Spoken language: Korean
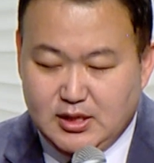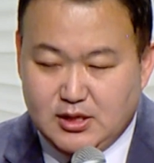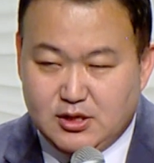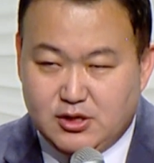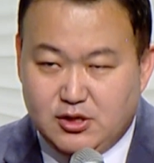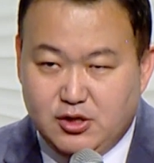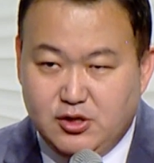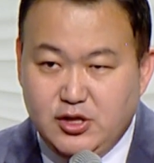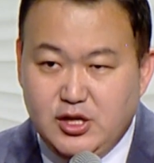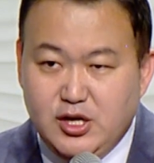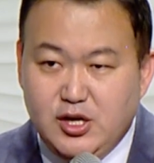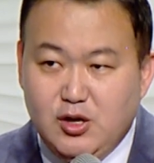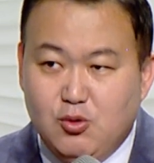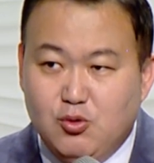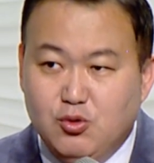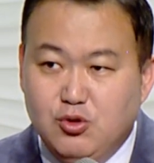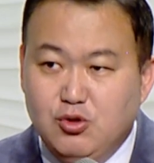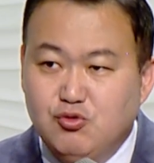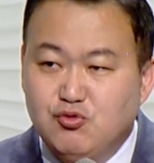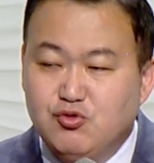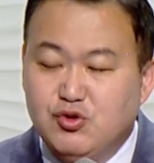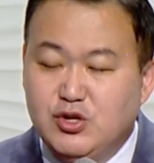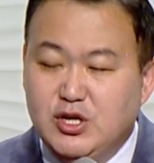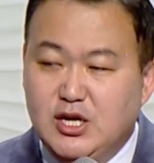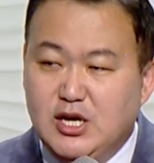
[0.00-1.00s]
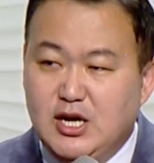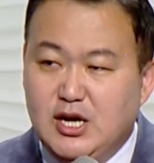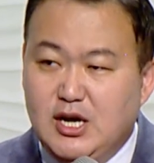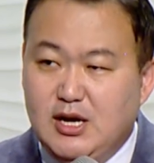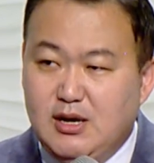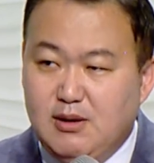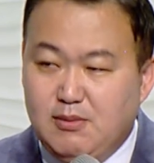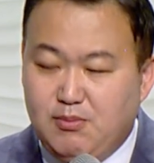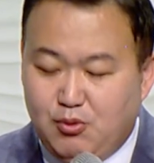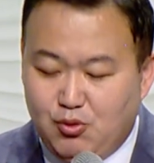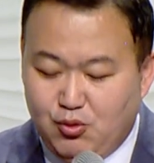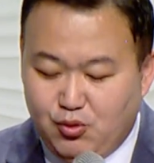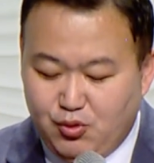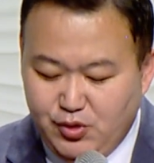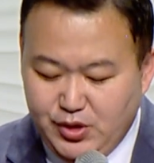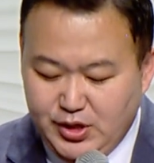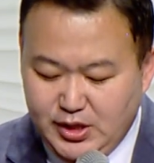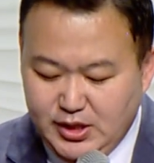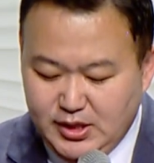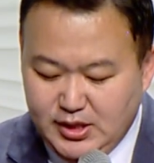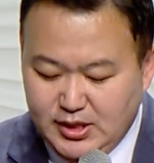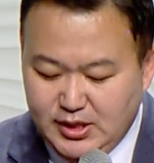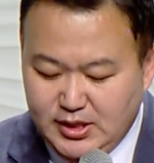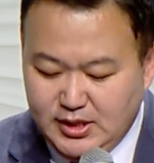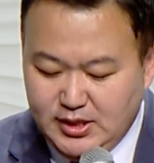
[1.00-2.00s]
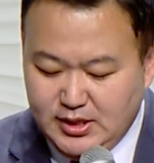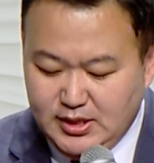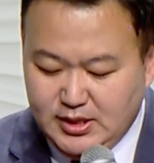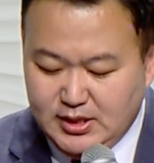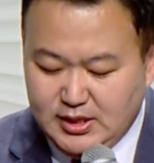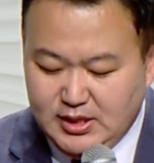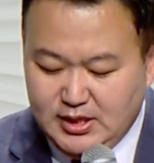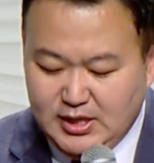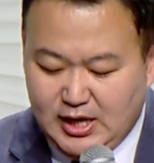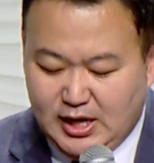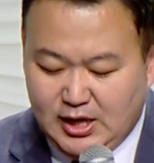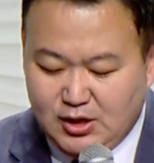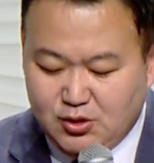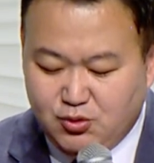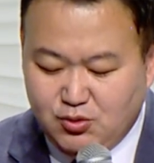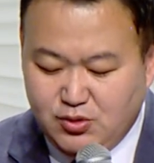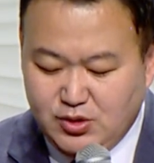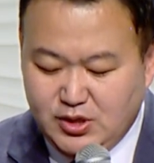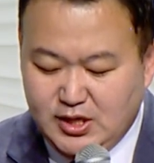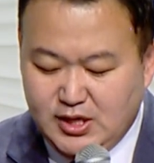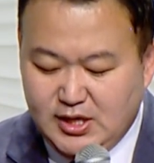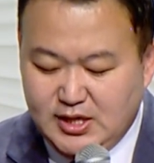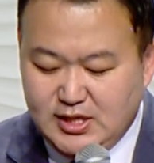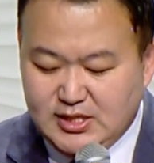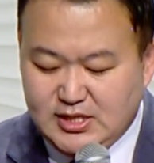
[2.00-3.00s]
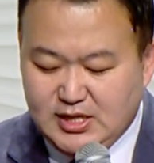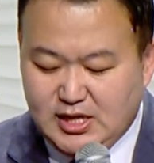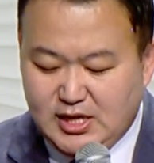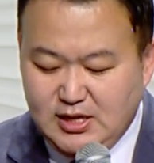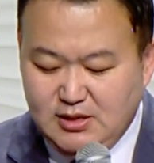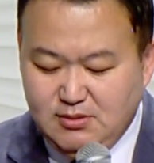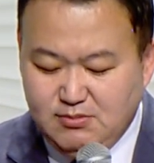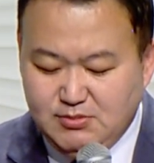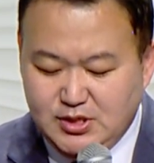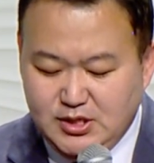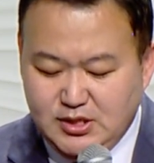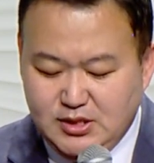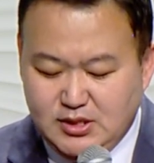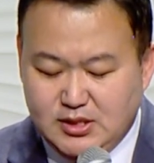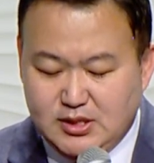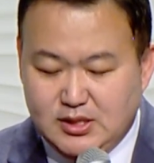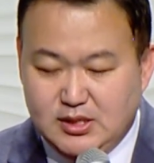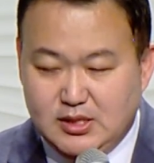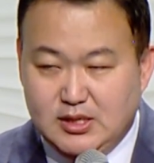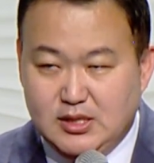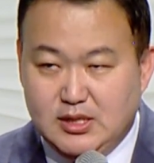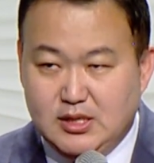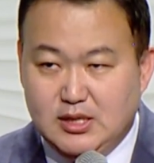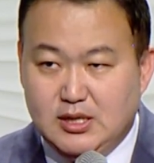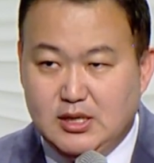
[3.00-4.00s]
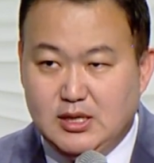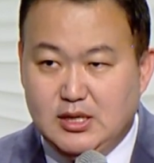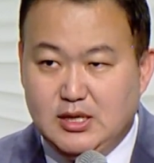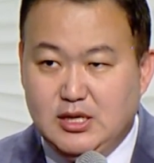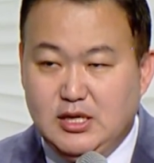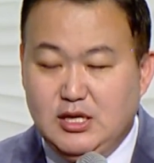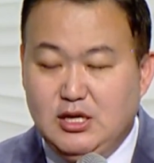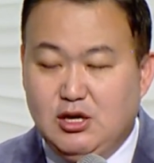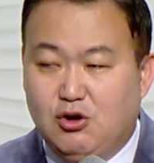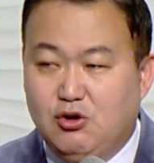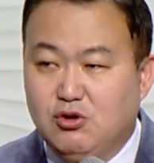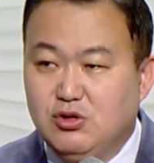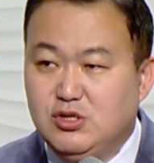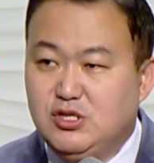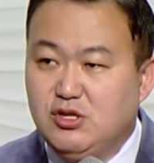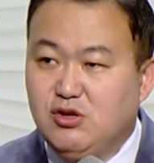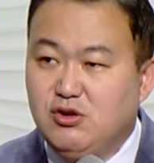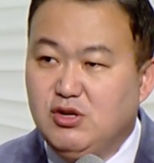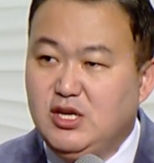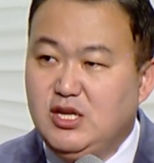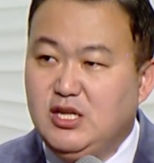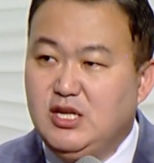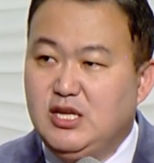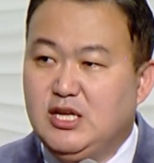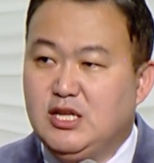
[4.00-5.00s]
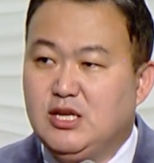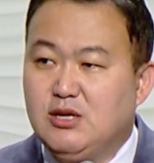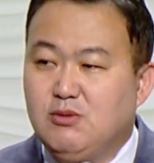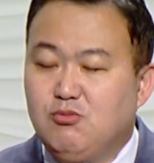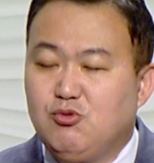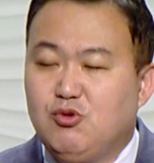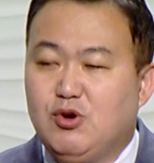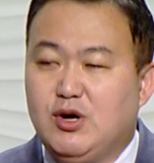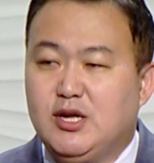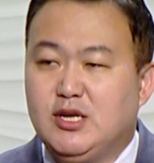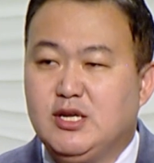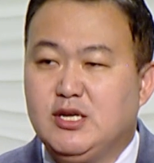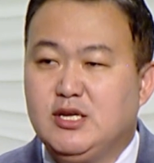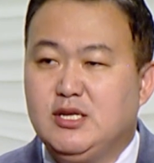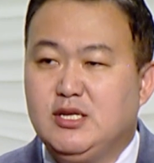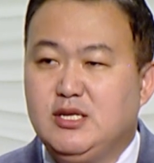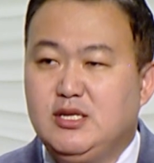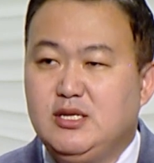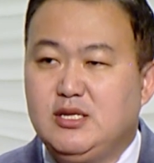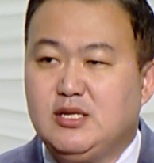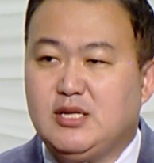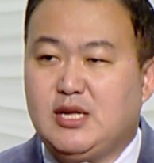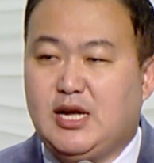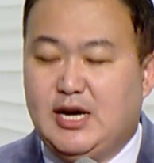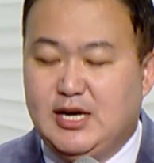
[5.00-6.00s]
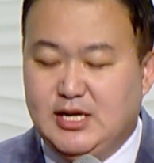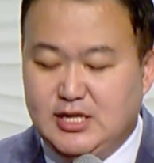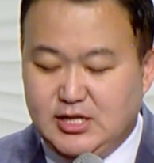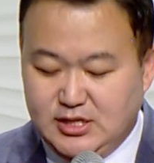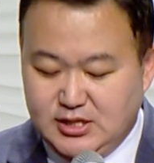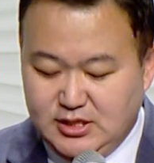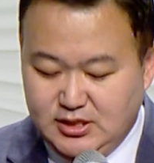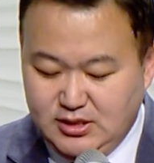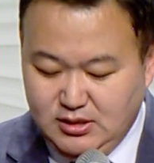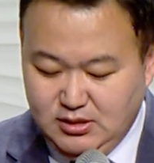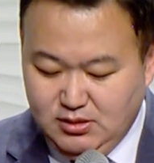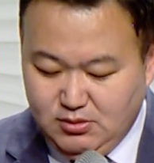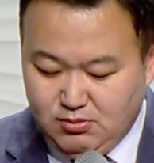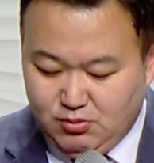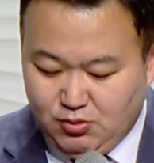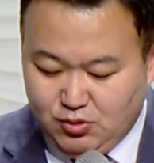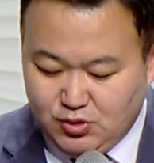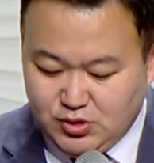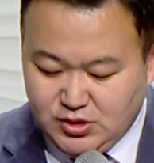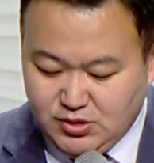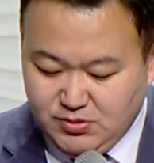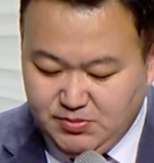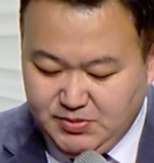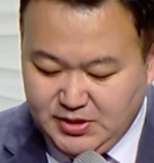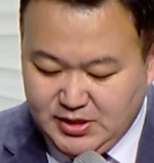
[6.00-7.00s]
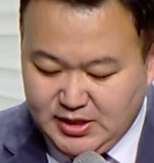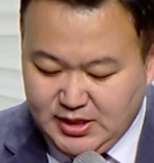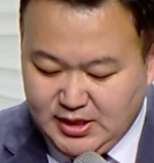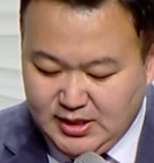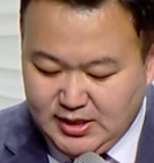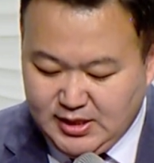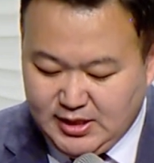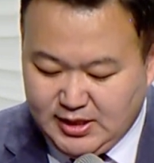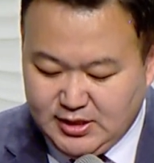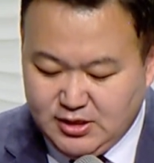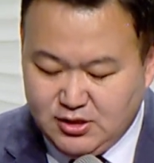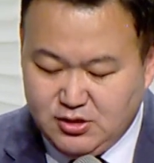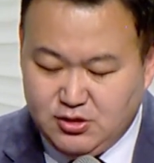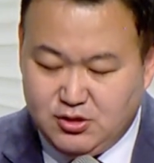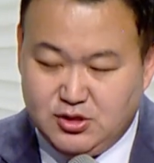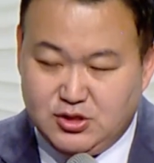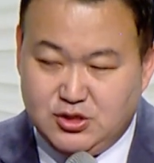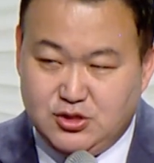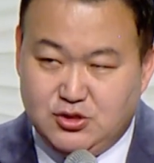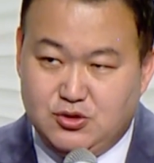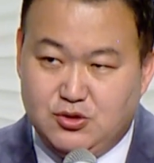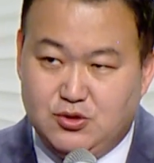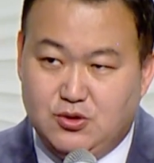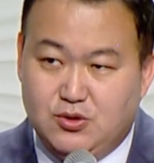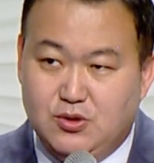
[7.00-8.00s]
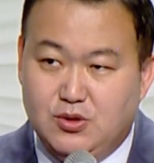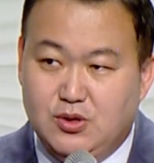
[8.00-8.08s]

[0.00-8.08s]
그런데 오늘 우리가 보고 있는 이 아도니아의 삶은 이 영적인 이름과는 다른 모습이다라는 것이죠.